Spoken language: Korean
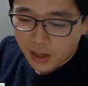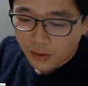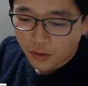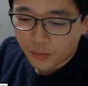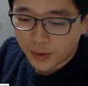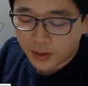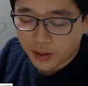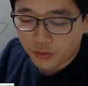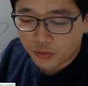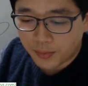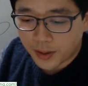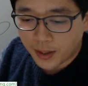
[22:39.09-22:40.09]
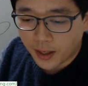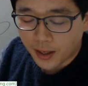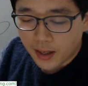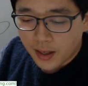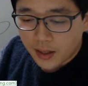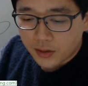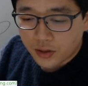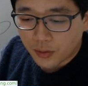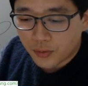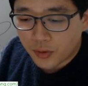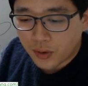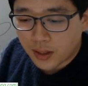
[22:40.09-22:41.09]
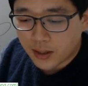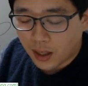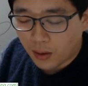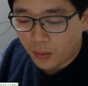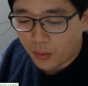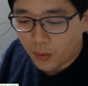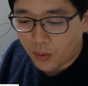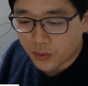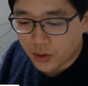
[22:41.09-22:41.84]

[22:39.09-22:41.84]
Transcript: 그 밑에 9번에 점도가 작고